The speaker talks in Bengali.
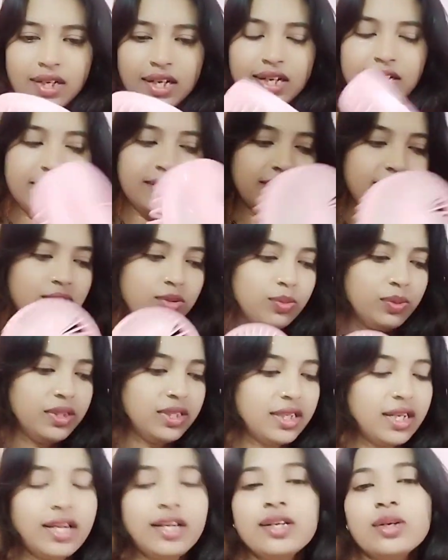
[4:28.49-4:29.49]
এটা তুমি
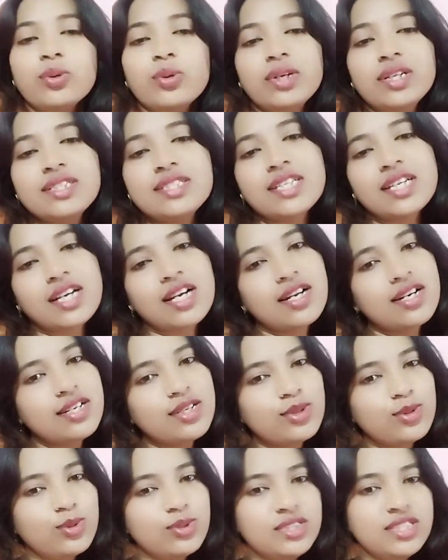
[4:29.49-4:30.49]
ক্যারি করে যেখানে
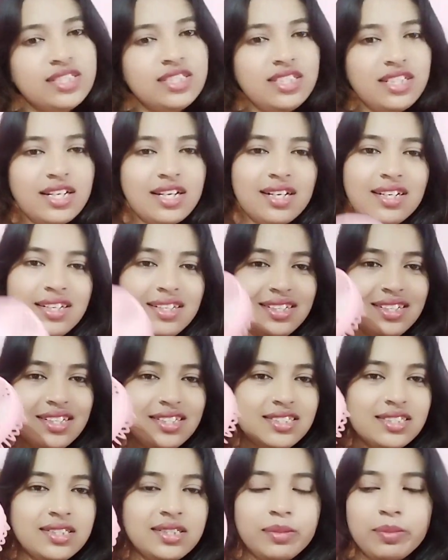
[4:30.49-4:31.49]
খুশি সেখানে নিয়ে
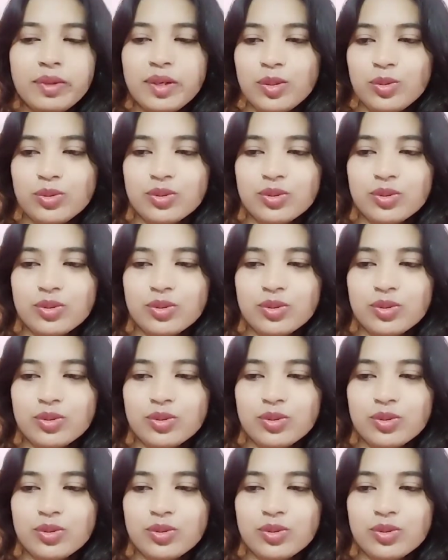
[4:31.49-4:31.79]
যেতে পারো